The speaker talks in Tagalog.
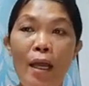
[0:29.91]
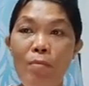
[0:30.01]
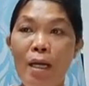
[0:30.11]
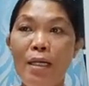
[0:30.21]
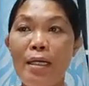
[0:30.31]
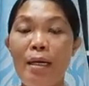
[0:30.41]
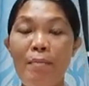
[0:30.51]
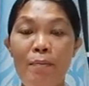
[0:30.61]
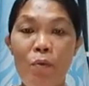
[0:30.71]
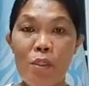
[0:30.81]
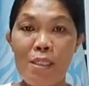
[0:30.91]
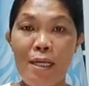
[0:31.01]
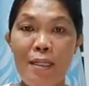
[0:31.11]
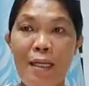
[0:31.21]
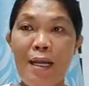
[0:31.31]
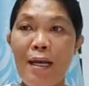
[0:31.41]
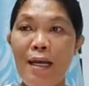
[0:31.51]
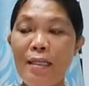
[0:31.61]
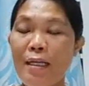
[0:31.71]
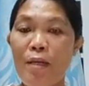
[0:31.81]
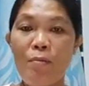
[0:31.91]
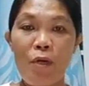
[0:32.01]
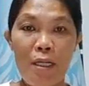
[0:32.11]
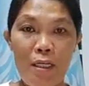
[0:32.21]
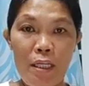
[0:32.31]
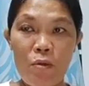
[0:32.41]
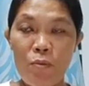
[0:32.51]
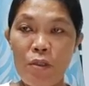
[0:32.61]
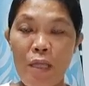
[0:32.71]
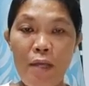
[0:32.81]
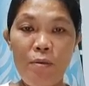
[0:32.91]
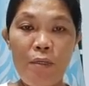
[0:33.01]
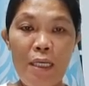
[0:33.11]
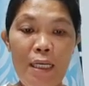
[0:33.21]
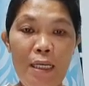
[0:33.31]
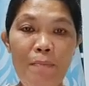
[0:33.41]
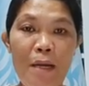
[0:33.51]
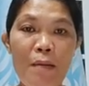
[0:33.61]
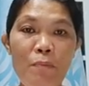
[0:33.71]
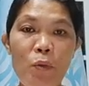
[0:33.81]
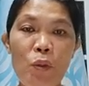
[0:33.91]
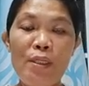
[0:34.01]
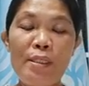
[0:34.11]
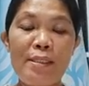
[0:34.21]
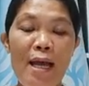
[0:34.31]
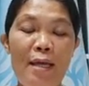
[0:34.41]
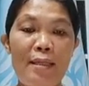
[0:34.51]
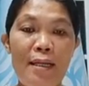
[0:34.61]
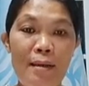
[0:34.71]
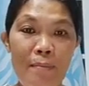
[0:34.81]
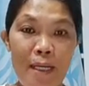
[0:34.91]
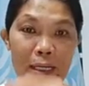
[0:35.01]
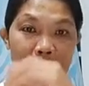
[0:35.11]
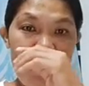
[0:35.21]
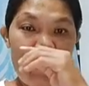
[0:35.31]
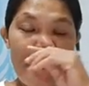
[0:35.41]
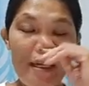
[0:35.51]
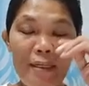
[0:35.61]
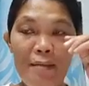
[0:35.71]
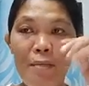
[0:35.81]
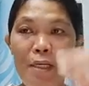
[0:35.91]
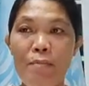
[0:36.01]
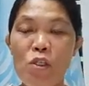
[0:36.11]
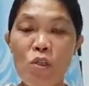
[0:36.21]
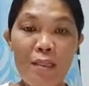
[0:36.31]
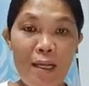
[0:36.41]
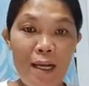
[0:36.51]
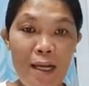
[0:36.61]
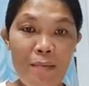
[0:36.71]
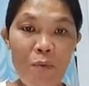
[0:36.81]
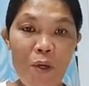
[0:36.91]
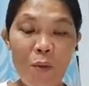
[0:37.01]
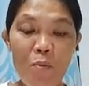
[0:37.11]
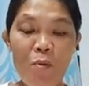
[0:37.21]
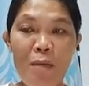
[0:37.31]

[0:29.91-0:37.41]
Hello, magandang gabi po sa ating lahat. Ngayon po ay nandito po tayo muli para po sa ating gabay ng pag-ibig. Medyo natagalan po akong